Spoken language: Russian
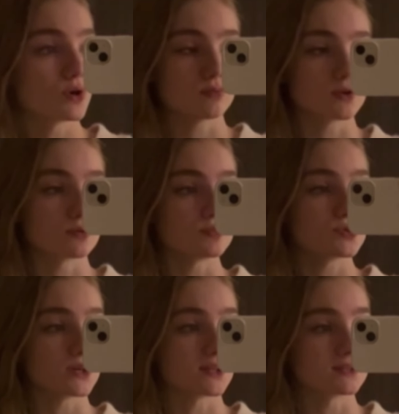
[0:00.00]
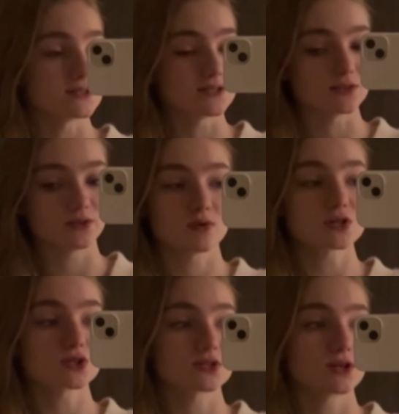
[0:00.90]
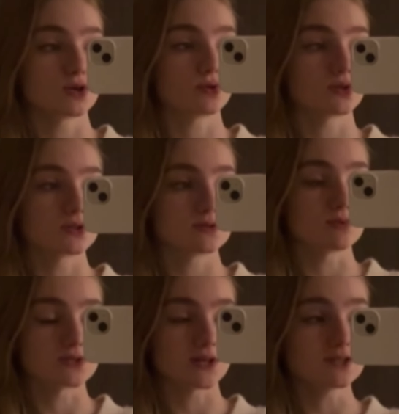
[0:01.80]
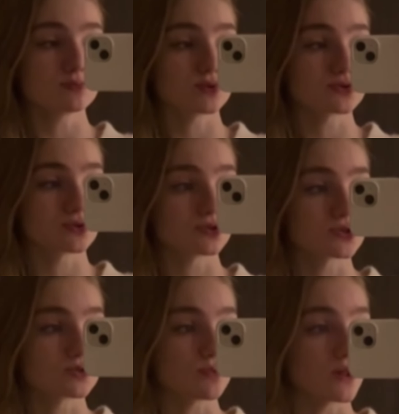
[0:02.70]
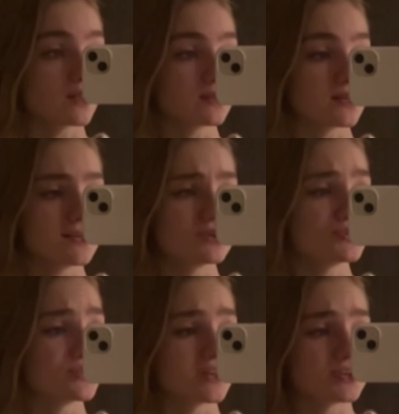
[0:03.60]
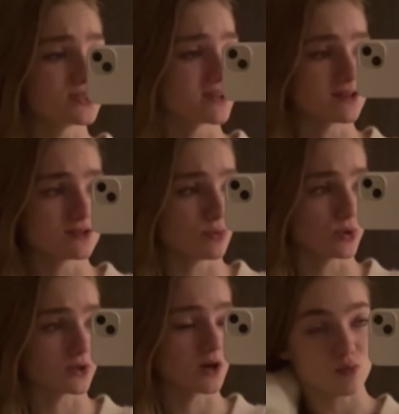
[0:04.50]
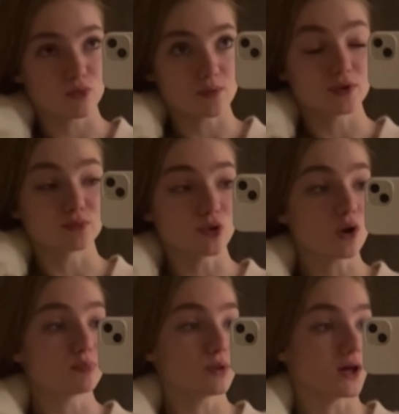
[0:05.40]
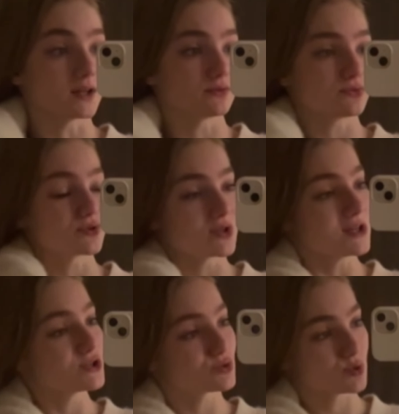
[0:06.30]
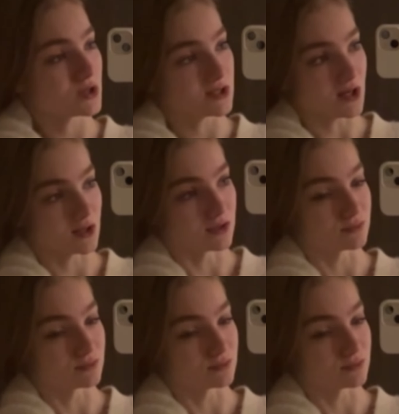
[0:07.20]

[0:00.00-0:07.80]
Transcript: мне вообще нет сил. Мне сейчас дает о себе знать просто то, что я спала 3 или 4 часа сегодня. У меня было много планов, но знаете, что я делала?